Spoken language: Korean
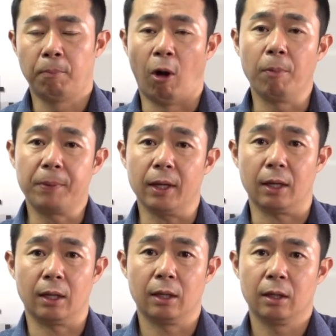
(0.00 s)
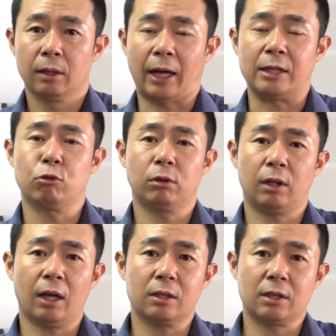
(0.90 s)
법이
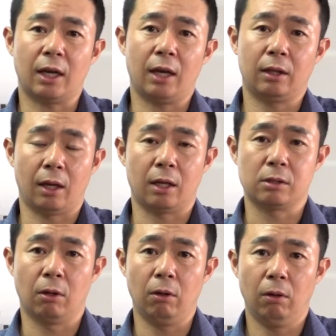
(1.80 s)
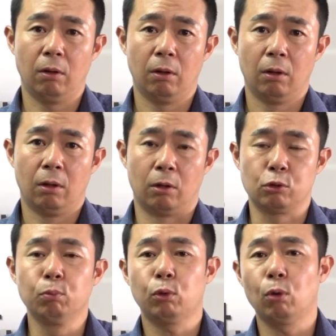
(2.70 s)
다주택자에 대해서 어,
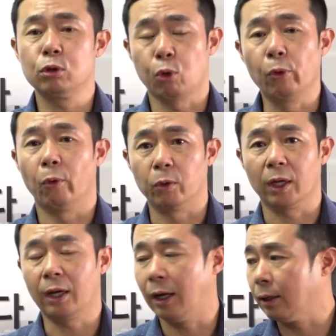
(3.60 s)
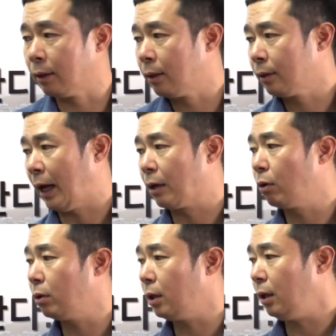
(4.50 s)
숨통을 조여오니까
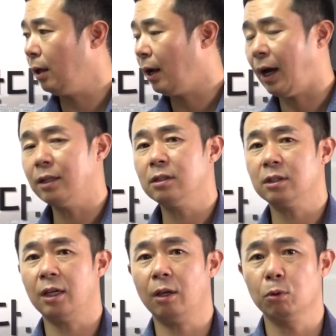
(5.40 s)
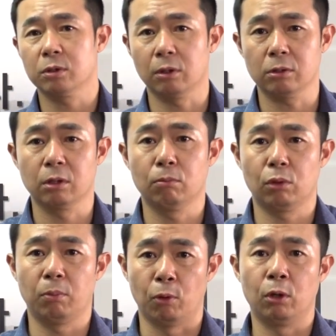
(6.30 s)
당연히 한 채로서
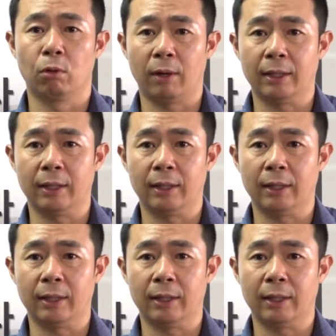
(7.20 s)
승부를 보려고